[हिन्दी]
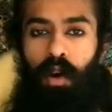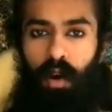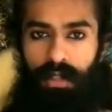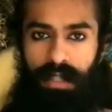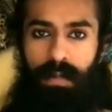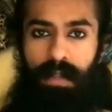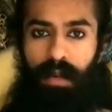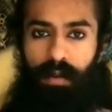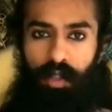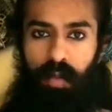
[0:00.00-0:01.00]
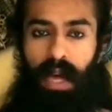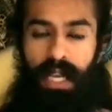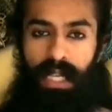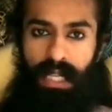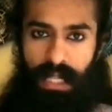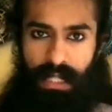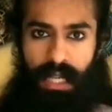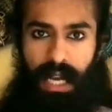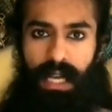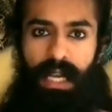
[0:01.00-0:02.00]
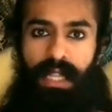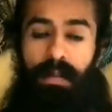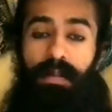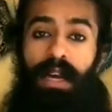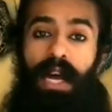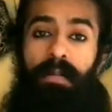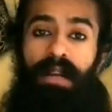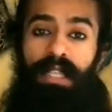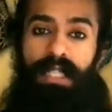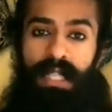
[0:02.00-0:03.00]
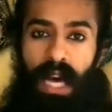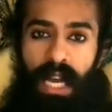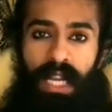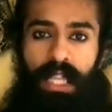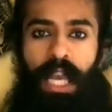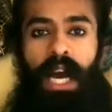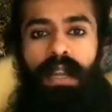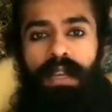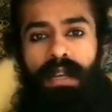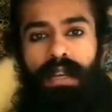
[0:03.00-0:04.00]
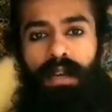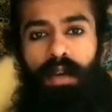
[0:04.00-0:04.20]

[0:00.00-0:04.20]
और जब तक कुछ पाने की इच्छा है तब तक आपका सारा ध्यान